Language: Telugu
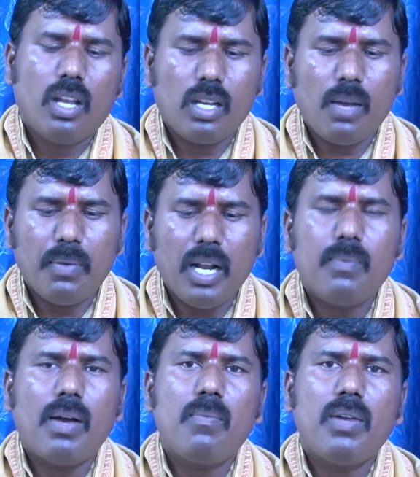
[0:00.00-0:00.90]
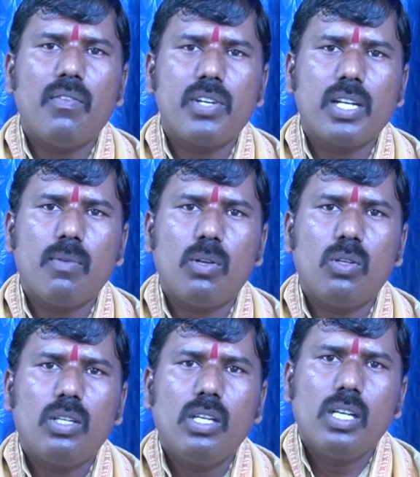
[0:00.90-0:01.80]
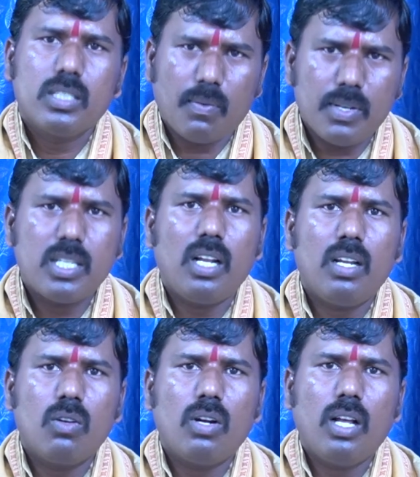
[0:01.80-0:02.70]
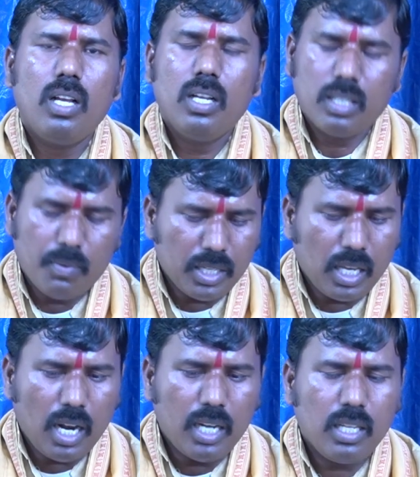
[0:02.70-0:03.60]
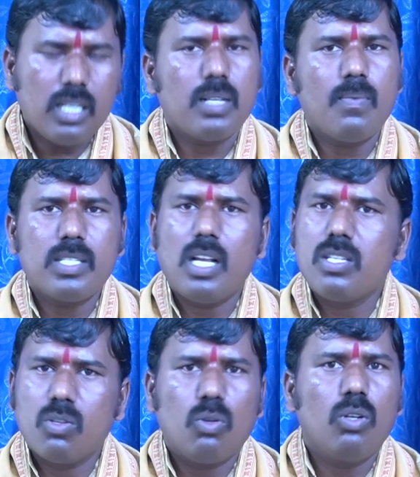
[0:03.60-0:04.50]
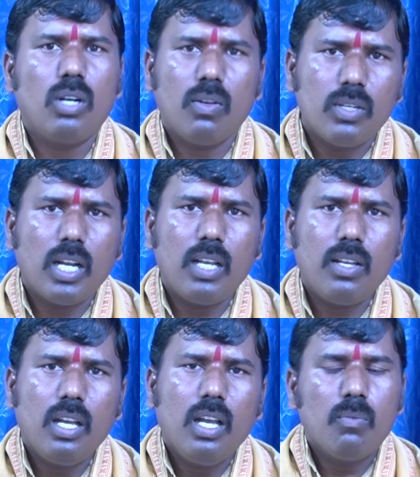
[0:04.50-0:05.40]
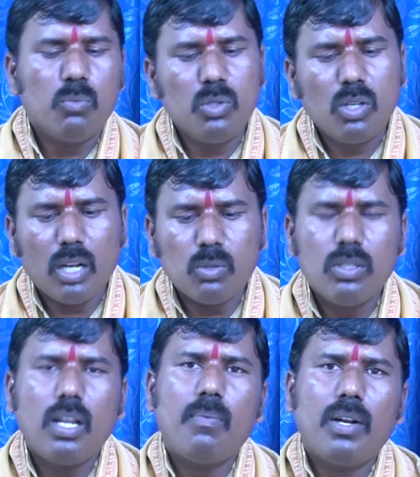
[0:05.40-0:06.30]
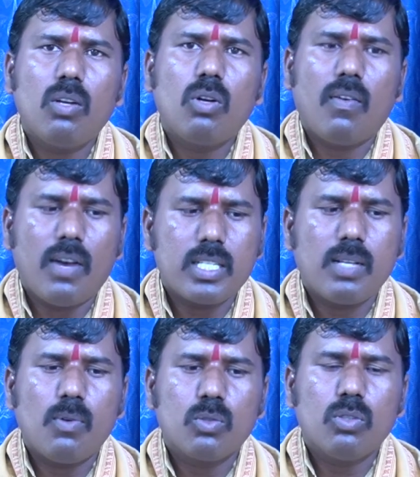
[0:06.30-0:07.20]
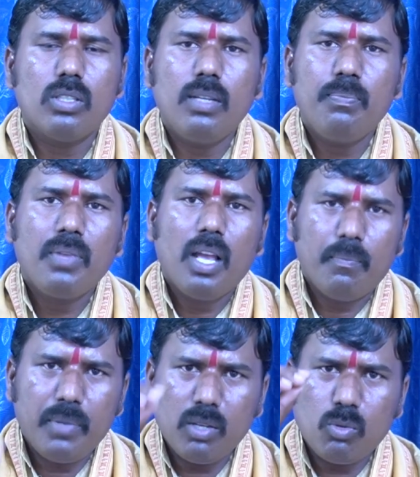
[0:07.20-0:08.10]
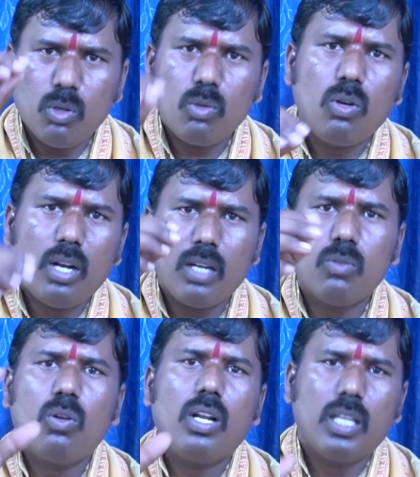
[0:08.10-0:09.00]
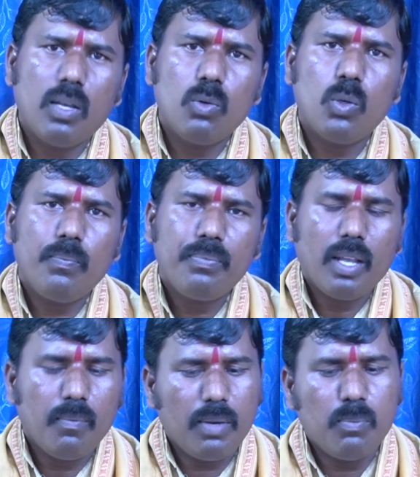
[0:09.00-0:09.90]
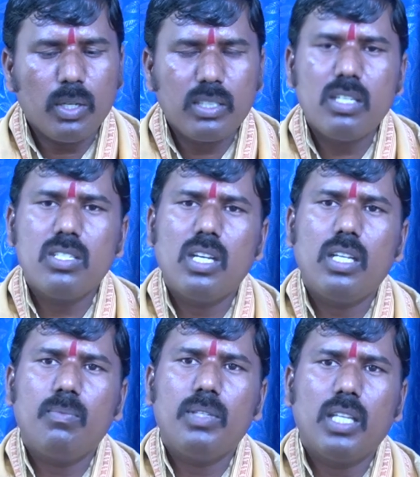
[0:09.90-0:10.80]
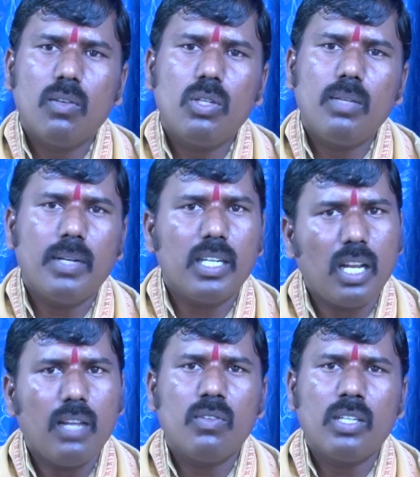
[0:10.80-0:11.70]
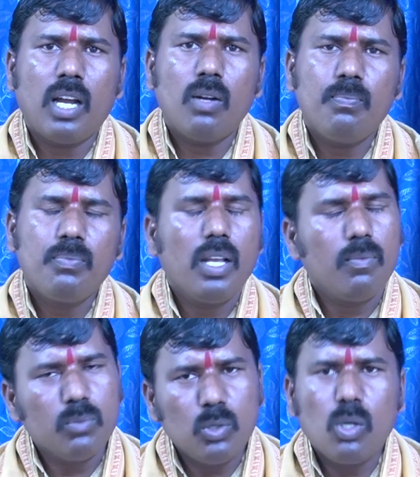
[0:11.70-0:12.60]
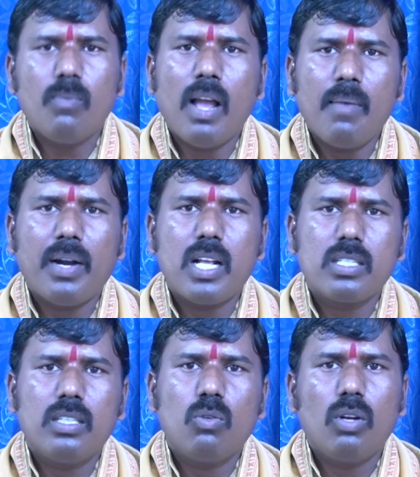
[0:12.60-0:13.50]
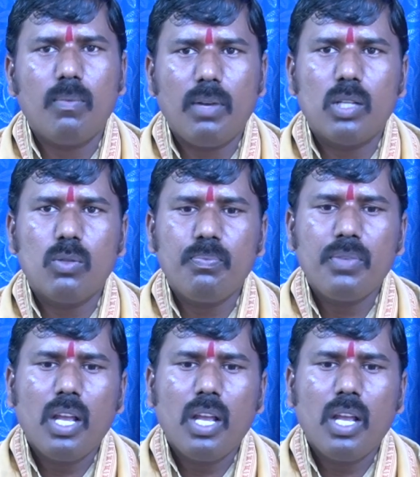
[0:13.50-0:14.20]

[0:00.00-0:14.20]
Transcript: ఇంకా పిల్ల పాపల విషయంలో సమస్యల్లో కూడా మనకి ఎలాంటి సమస్య ఈ చిక్కులు కూడా ఉండయి ముందుకు అనుకున్న పనులు కూడా వాస్తవం అవుతుంది మీరు కోరుకున్న అనుకున్న దేవుడు మీరు భక్తి ఇచ్చే మీ దేవుడు వెంటనే ఉన్నాడు ముందుకు భయపడాల్సింది కూడా ఏం లేదు